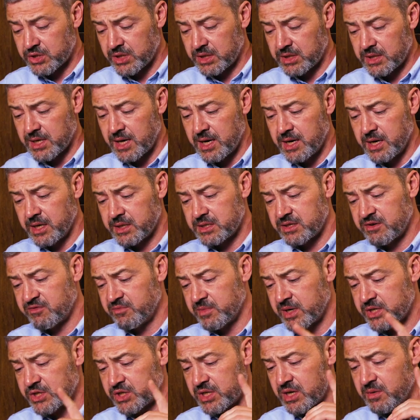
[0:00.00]
Ашет коллекция в
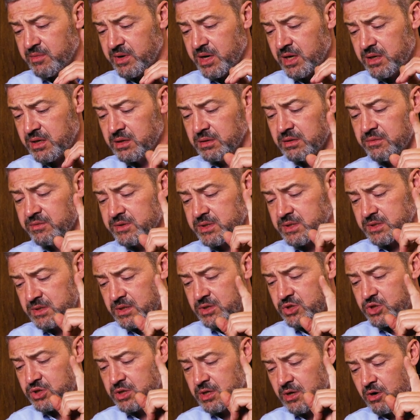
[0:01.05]
масштабе 1 к
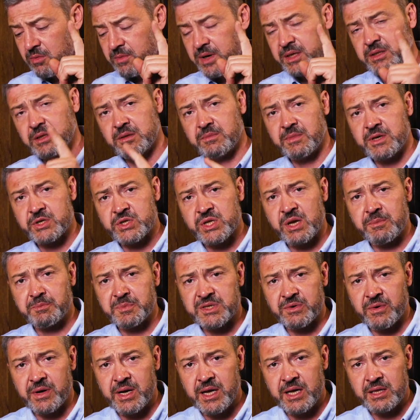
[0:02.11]
24, а этот масштаб
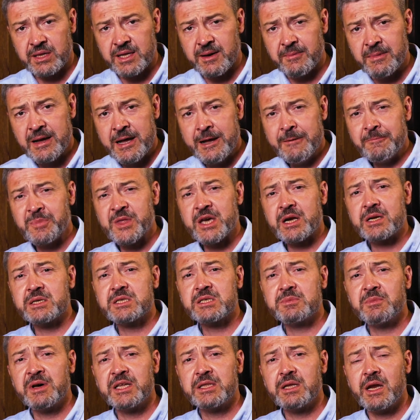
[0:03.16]
позволяет нам
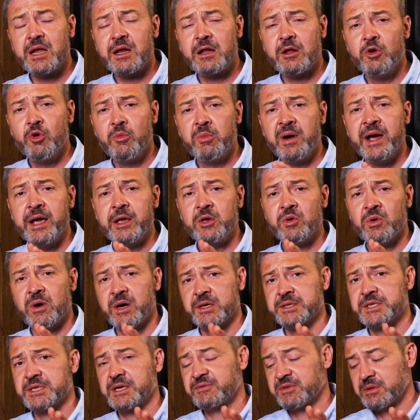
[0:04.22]
рассмотреть любые
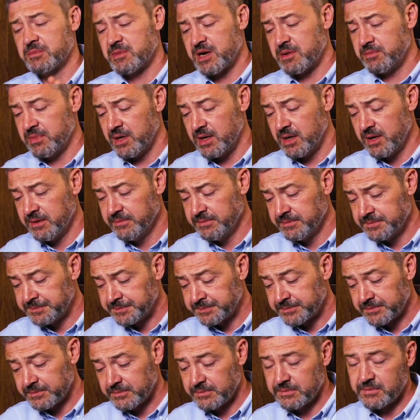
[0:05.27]
нюансы автомобиля.
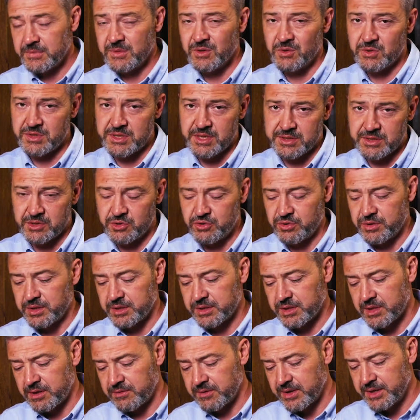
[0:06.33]
но ну, естественно, ничего не
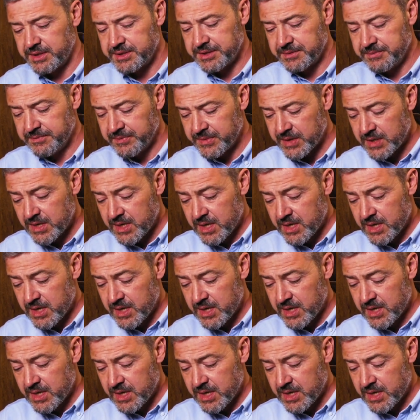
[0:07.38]
открывается.